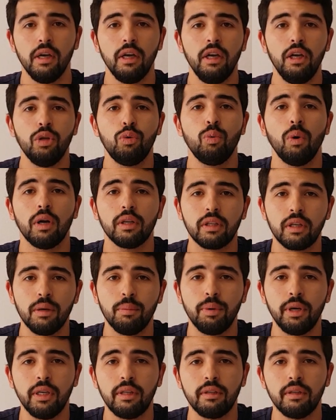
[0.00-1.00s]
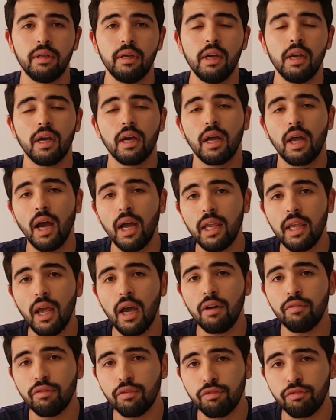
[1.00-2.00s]
Eduardo Cabrita
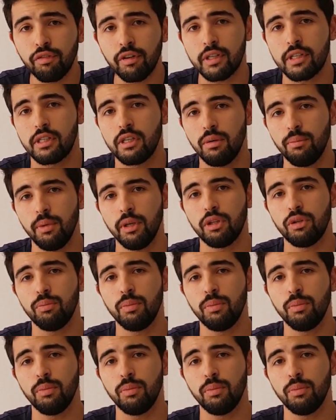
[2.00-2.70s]
ganhava facilmente